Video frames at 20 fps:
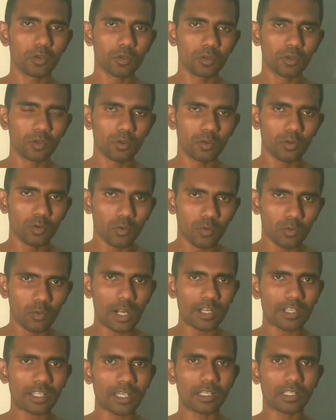ওয়াটার
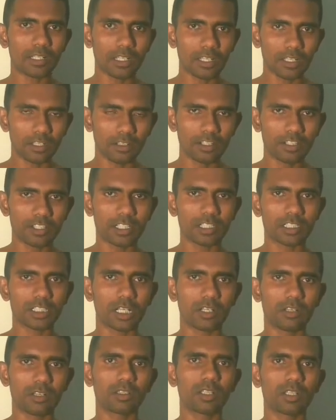রিটেনশন অর্থাৎ
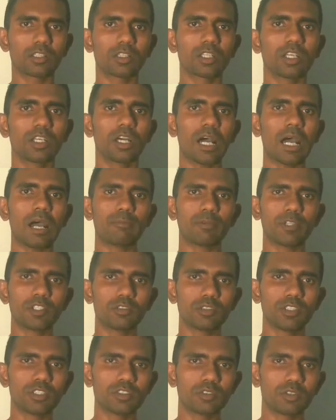আপনি যদি
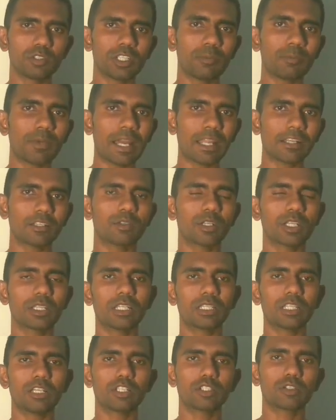সোডিয়াম কাট করে দেন তাহলে
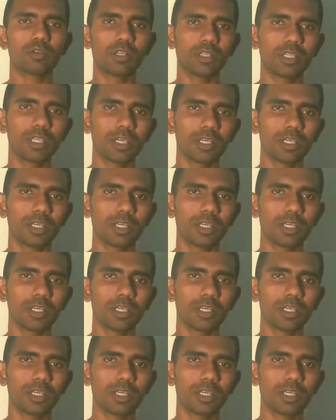শরীর থেকে কিন্তু কি